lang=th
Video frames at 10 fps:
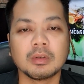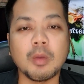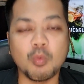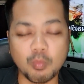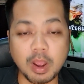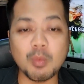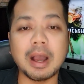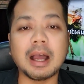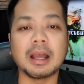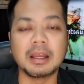ก็พูดไว้
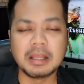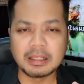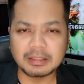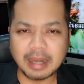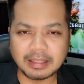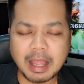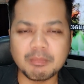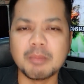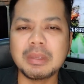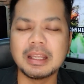ว่าทนายตั้
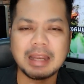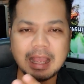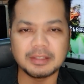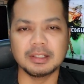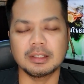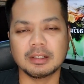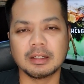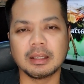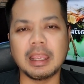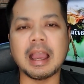มเนี่ยมีแต่หน้าสื่อ
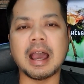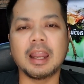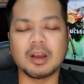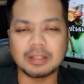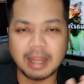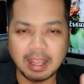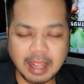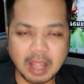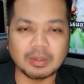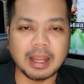เออาอะไรก็แถลง
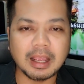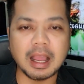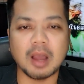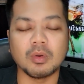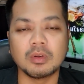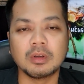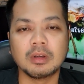ข่าวแถลงข่าว